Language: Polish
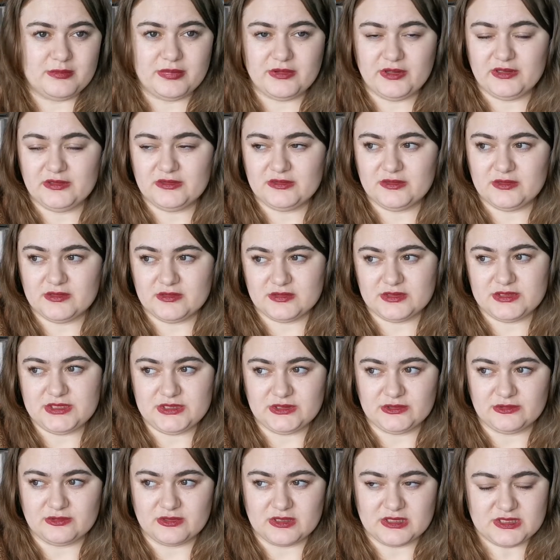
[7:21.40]

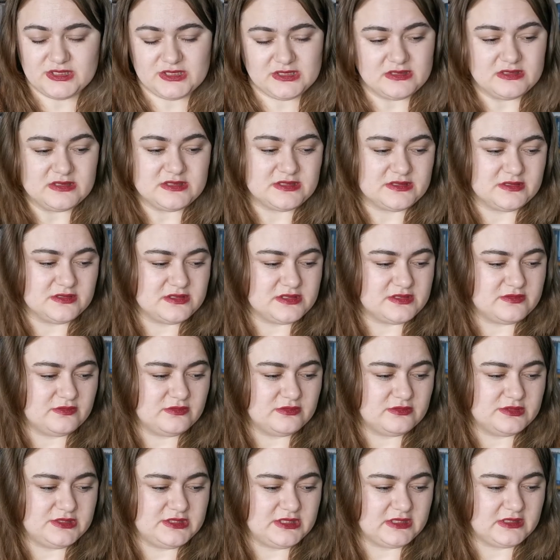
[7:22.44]
obojętności, która często jest w
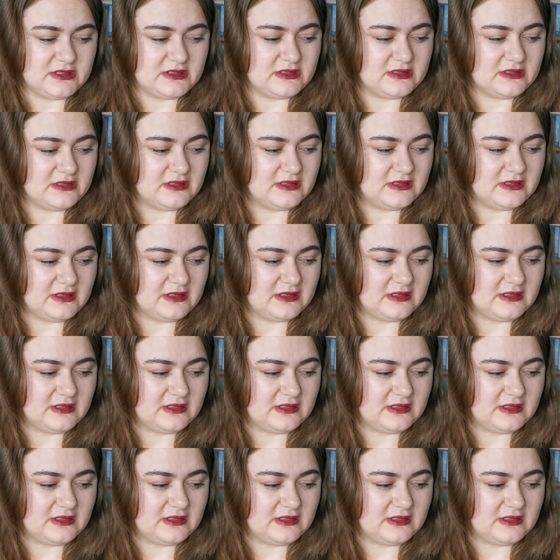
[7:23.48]
ludziach.